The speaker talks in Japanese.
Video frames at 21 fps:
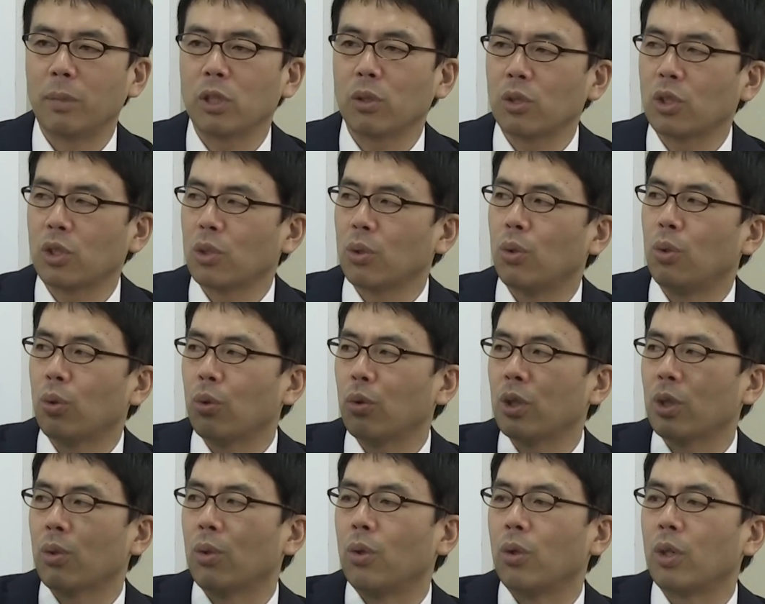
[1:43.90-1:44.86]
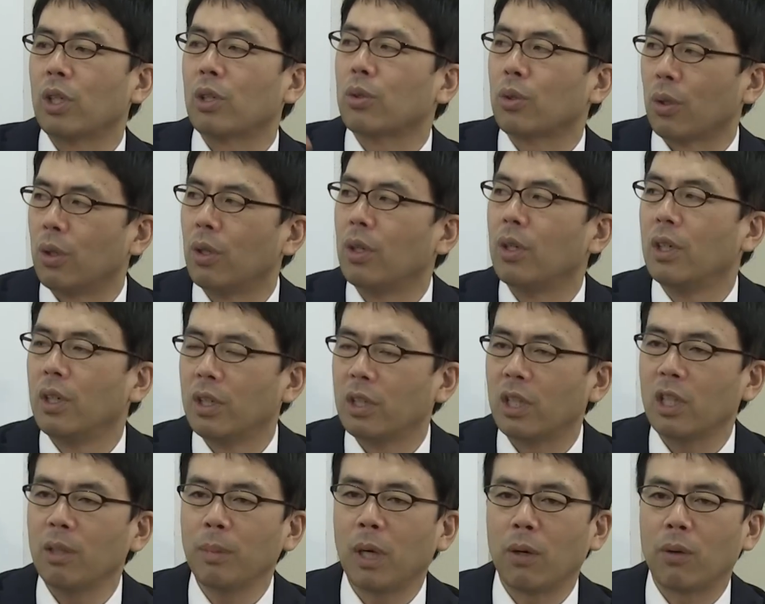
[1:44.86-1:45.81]
そっちの方向にこう行くと、うん、
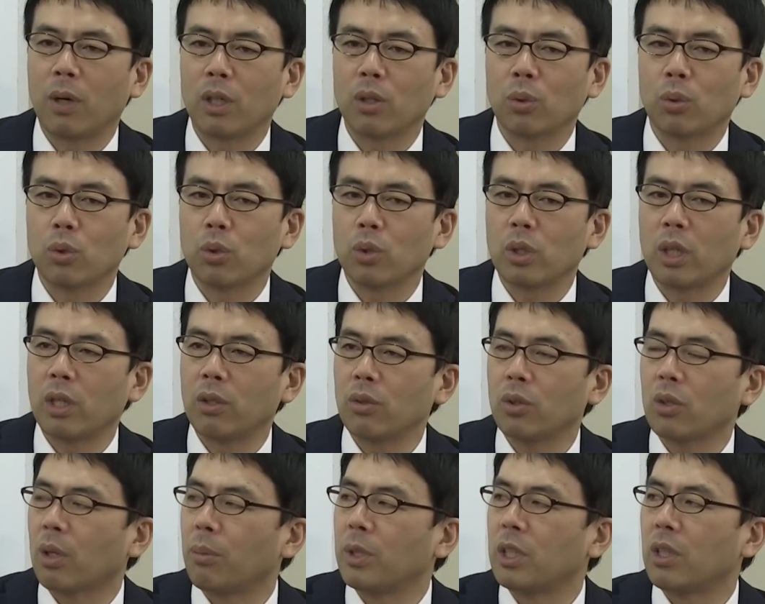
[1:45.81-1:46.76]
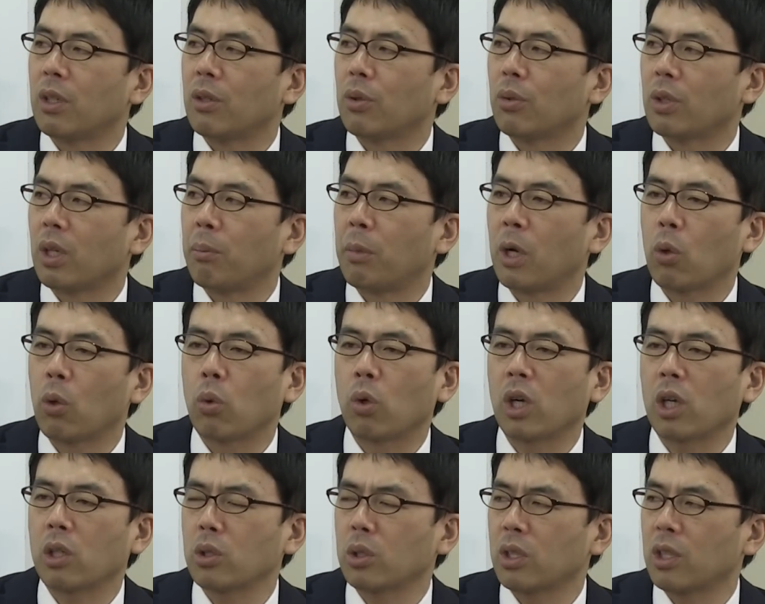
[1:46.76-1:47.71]
で今は割と大人の人が見てるような、まあ、
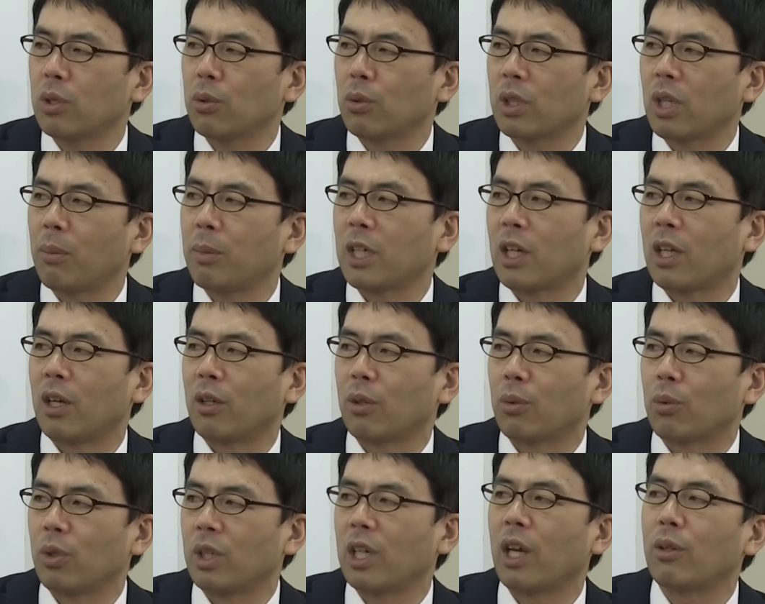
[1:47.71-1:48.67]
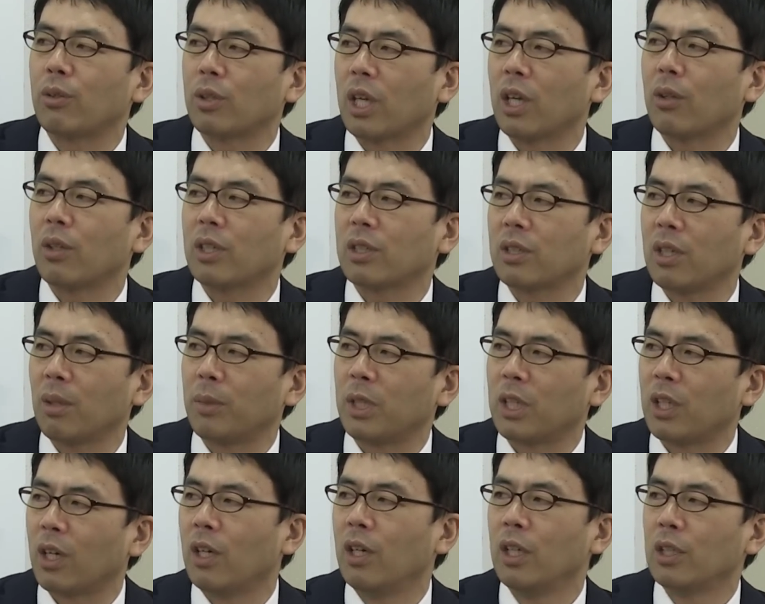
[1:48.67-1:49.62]
広角機動隊みたいなこうリアル系のやつが
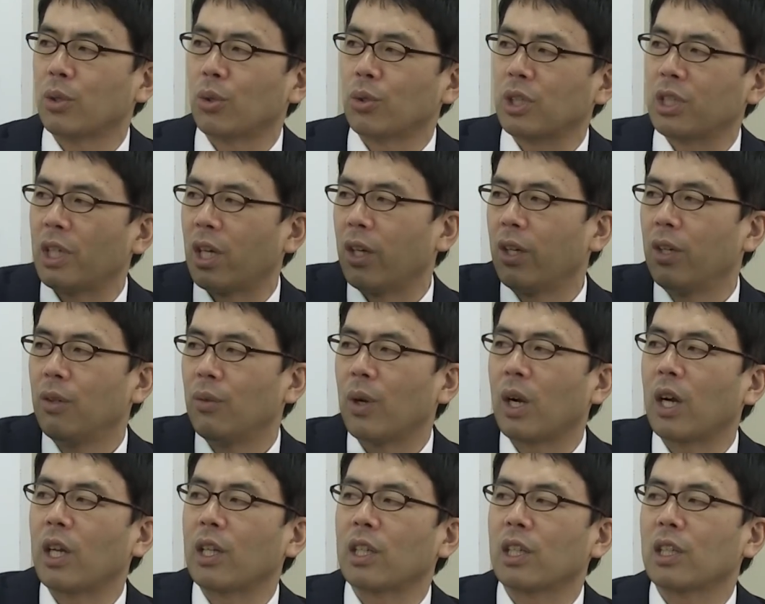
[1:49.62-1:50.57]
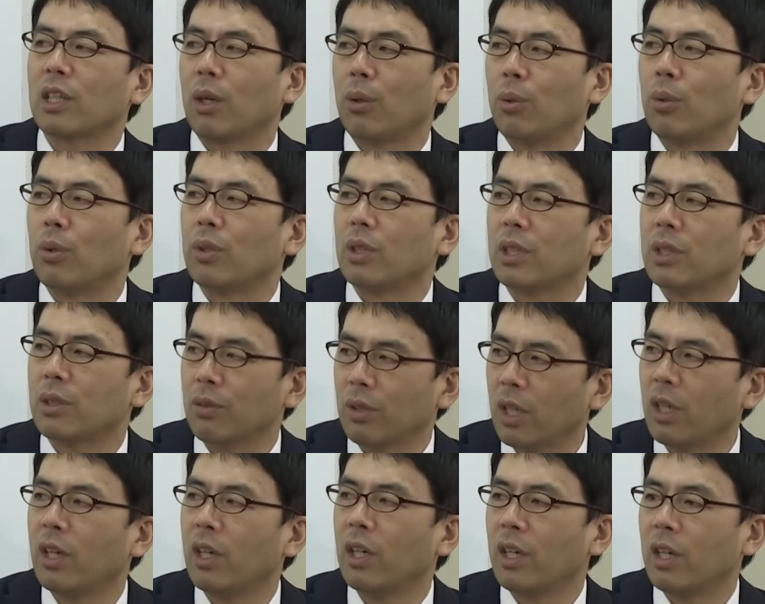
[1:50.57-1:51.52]
みんなそっちで分かれてきた方です
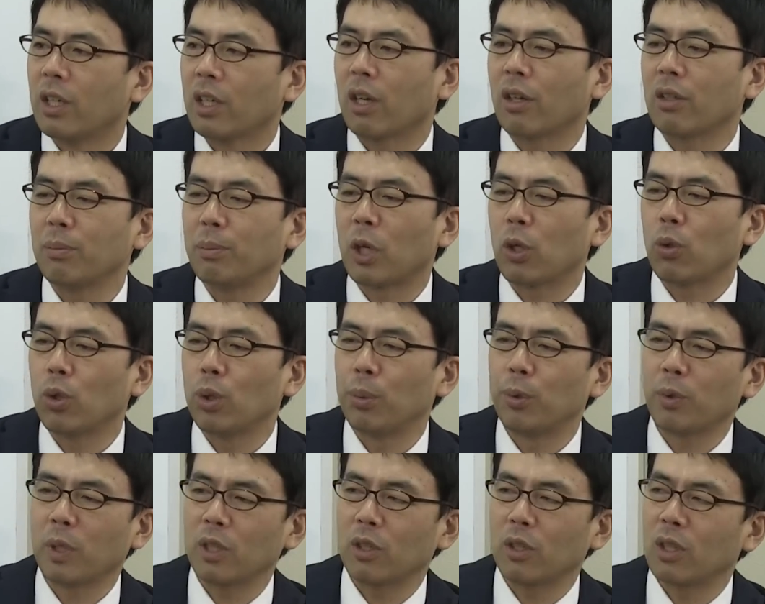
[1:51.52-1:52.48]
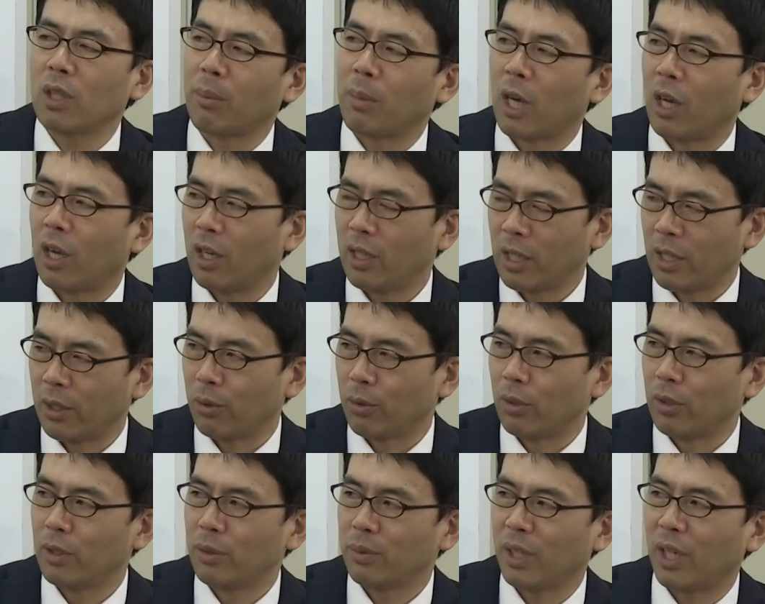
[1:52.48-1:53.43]
よね、うん、逆にまあ子供向けっていうのは、まああ
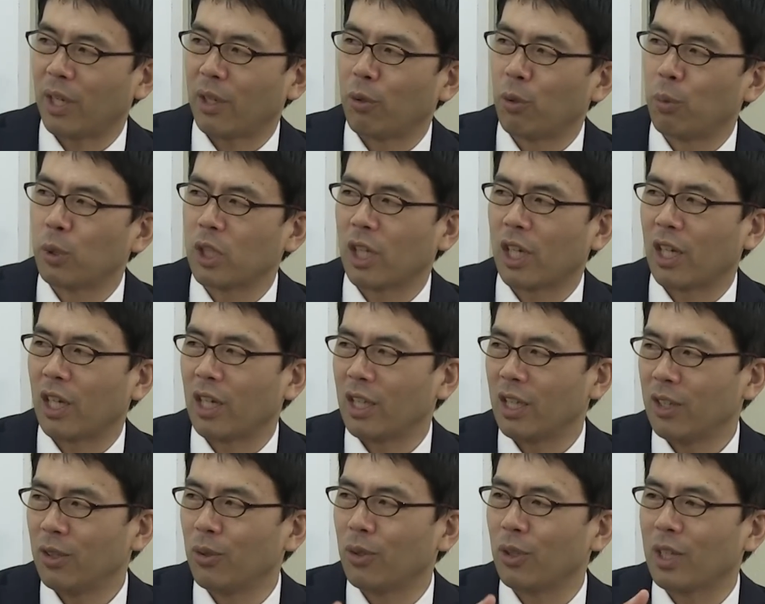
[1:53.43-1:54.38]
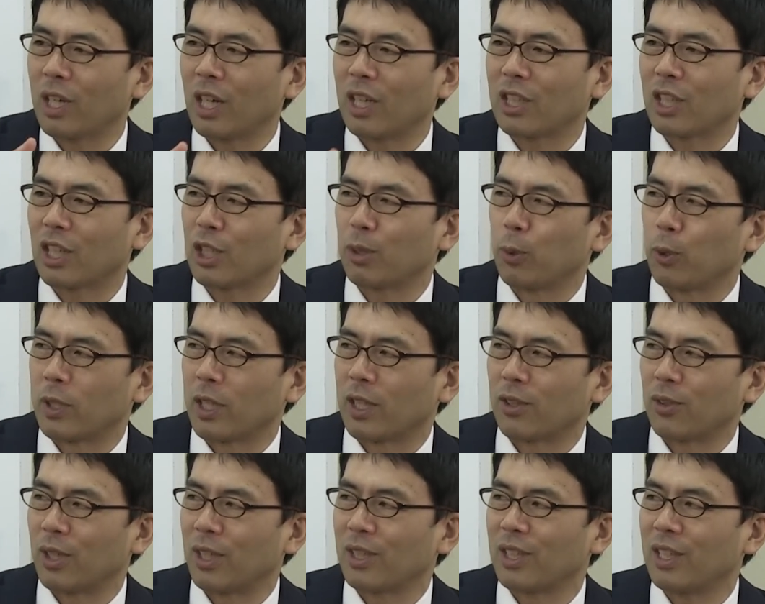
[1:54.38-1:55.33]
のね、おもちゃの会社が
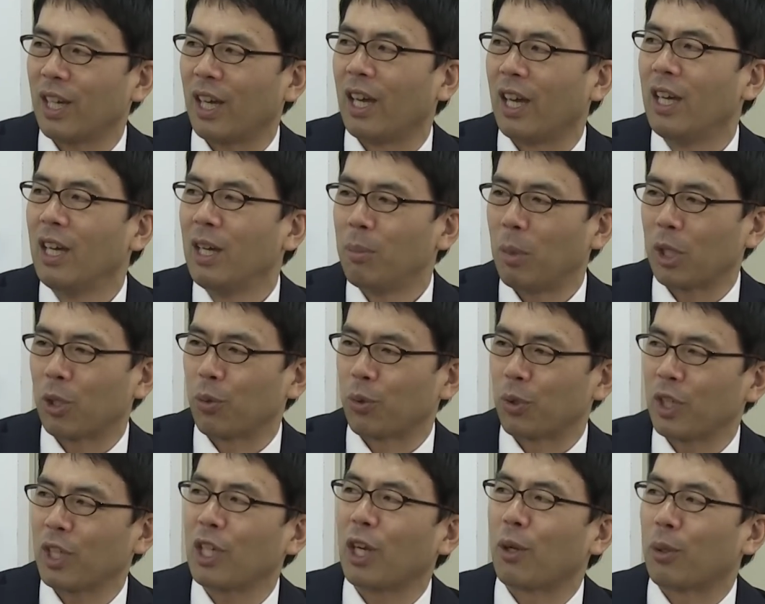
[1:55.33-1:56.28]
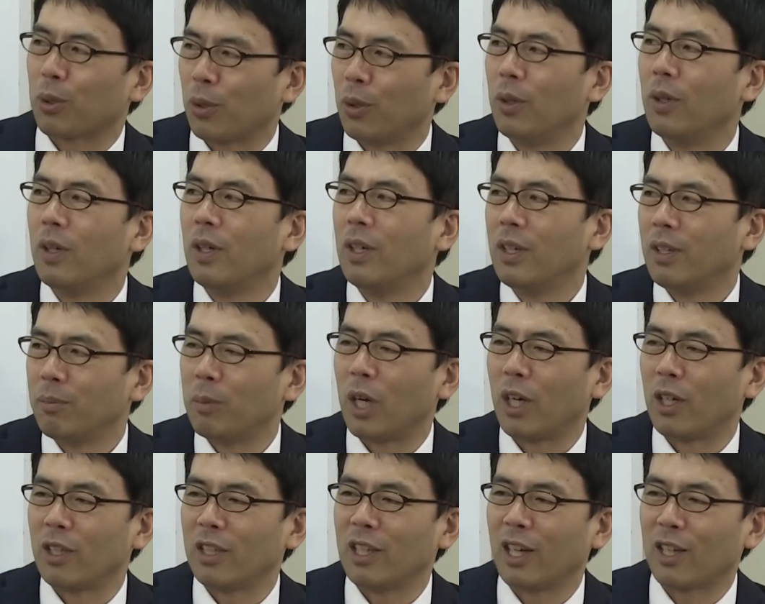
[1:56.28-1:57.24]
スポンサーするやつで、はい、まあ基本的にあると。うん、
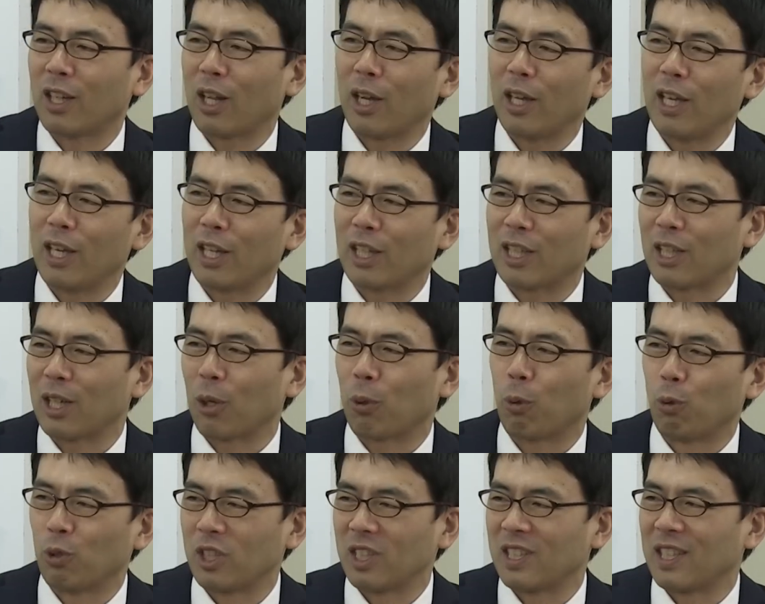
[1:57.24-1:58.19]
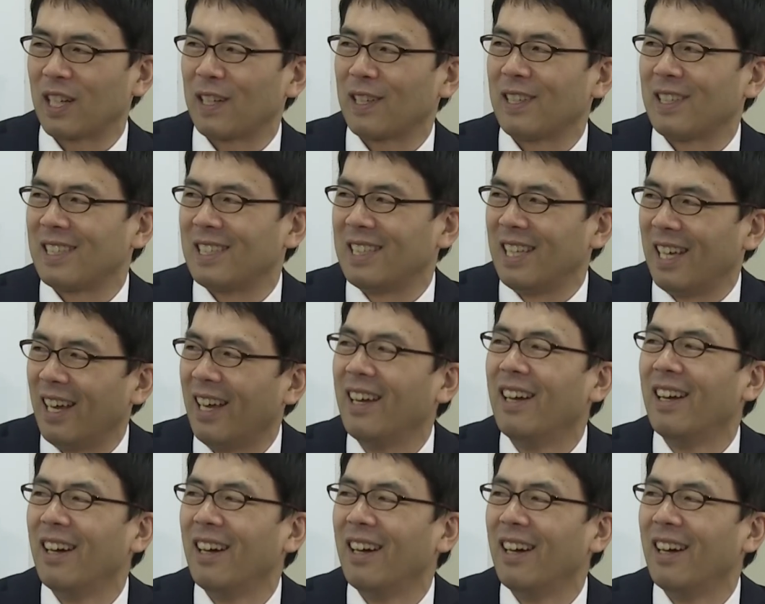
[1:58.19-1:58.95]
まあやたら兵器が更新されてですね